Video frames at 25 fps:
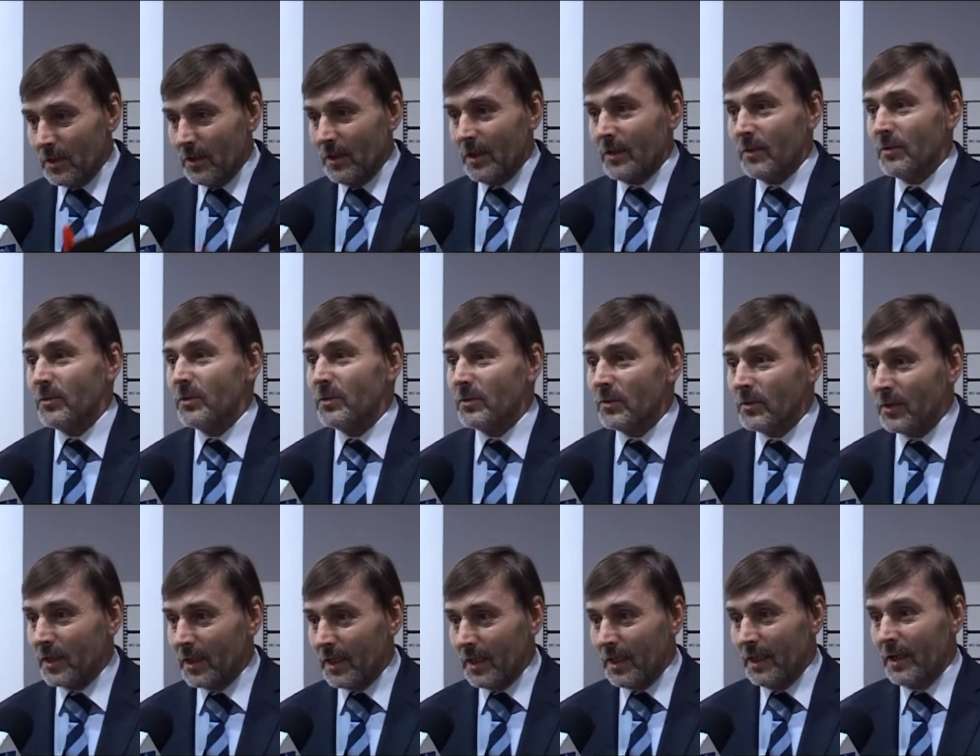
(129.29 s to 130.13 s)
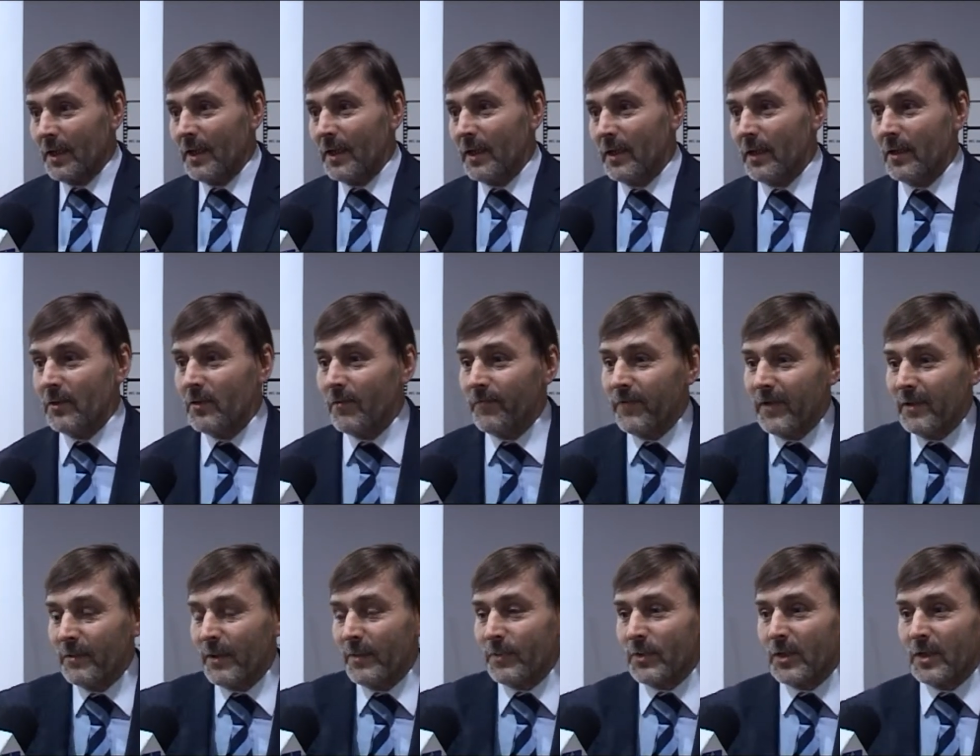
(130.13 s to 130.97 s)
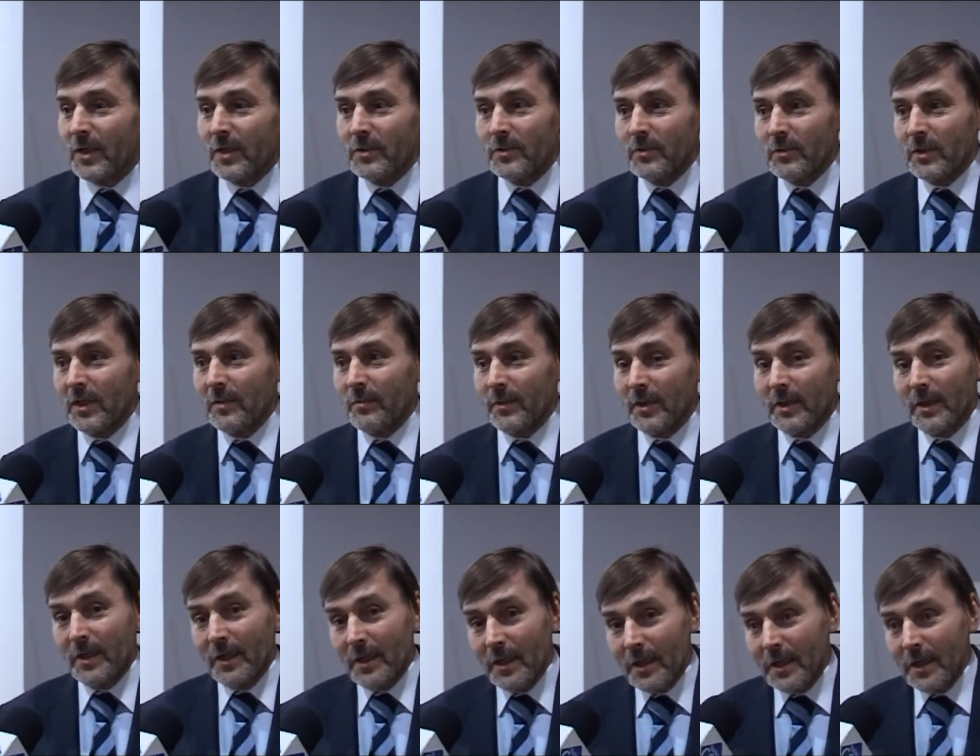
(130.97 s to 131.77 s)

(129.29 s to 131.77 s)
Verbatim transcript: czyli na kulturę jako firma przekazujemy.